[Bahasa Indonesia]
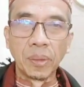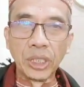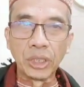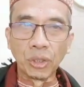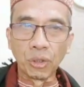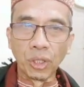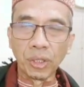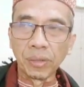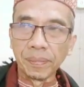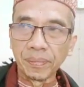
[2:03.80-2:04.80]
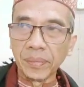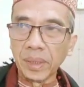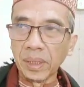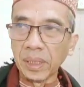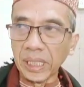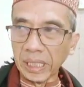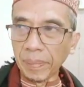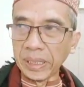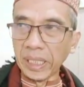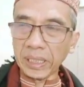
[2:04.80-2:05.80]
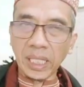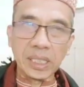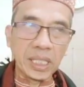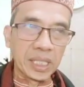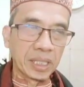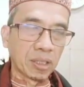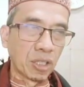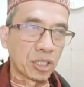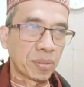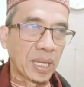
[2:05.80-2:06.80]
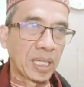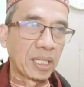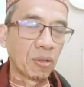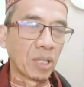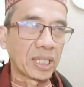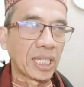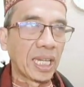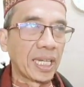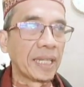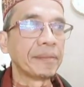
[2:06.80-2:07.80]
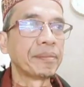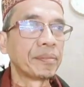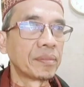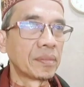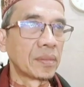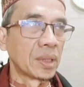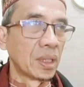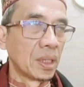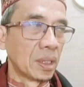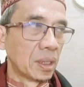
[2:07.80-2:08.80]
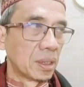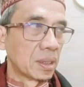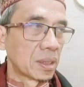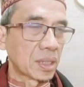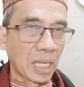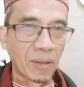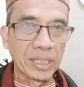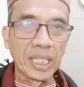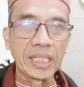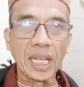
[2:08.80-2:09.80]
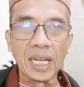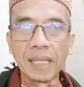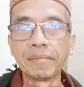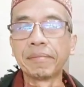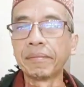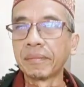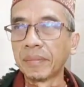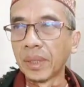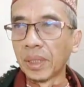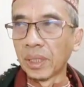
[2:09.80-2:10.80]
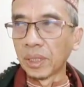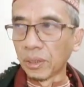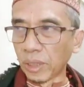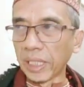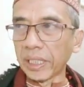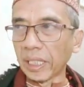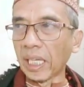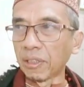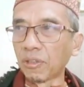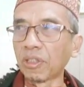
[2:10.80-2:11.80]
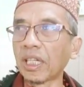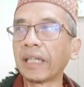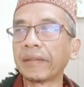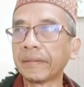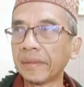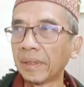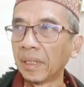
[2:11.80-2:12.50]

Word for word: Puji syukur kita panjatkan kepada Allah Subhanahu wa taala. Salawat dan salam juga kita haturkan